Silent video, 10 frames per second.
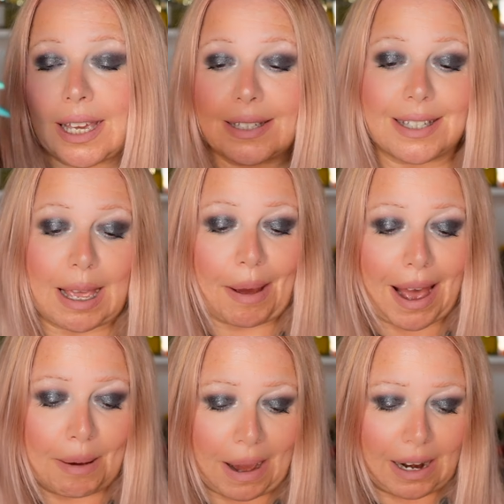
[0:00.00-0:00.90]
che si chiama
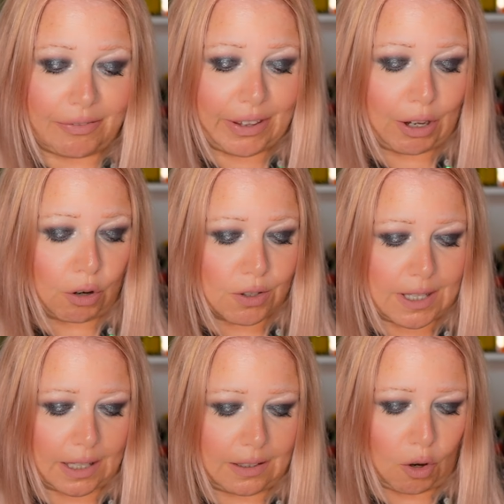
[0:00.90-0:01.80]
Amalfi
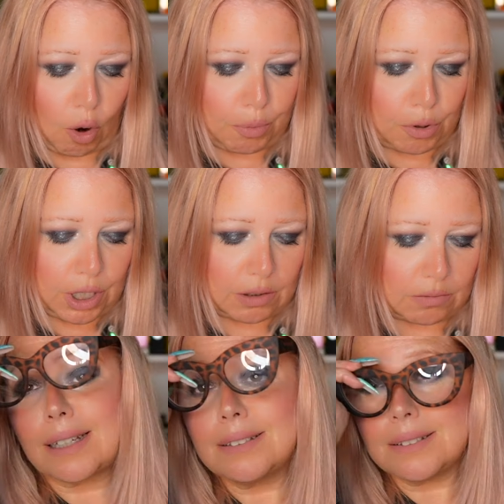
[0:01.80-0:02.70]
Costantinopoli.
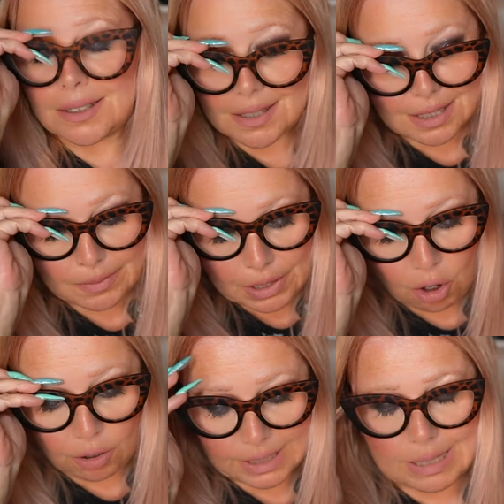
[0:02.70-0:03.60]
Tantissime
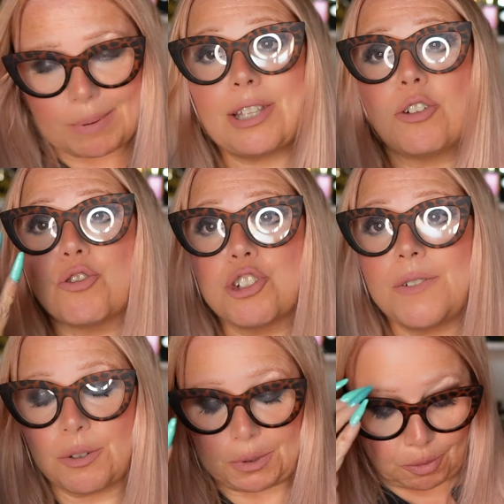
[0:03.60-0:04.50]
note, sapete io non
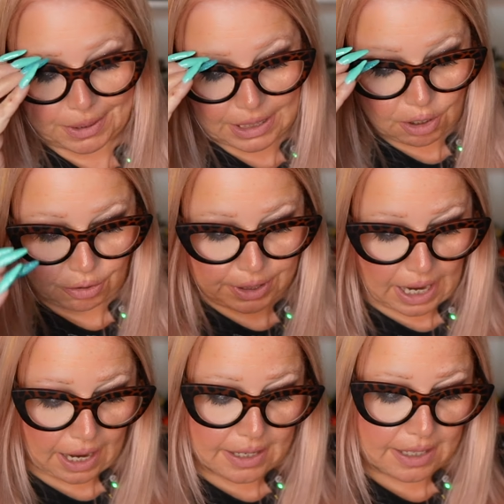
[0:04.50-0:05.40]
ci vedo, mi devo mettere gli
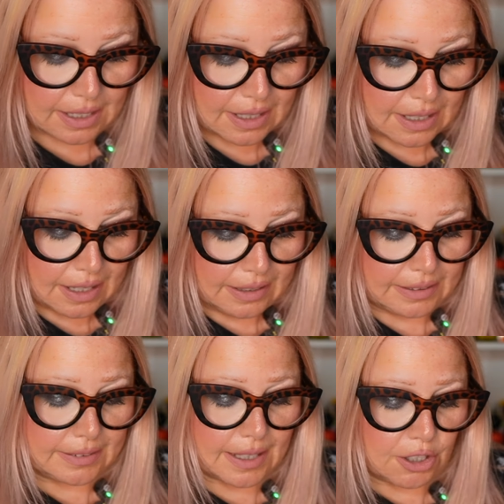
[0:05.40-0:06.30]
occhiali
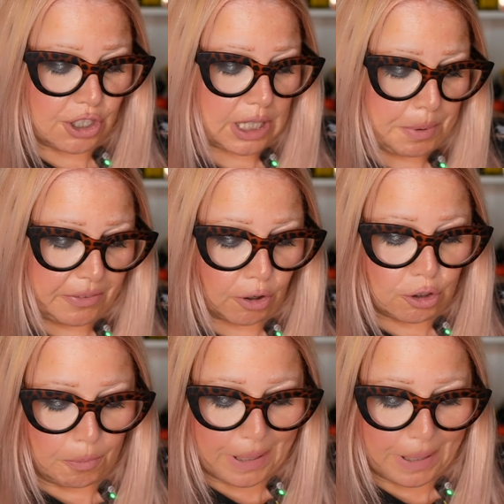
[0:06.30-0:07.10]
in testa c'è caprifoglio,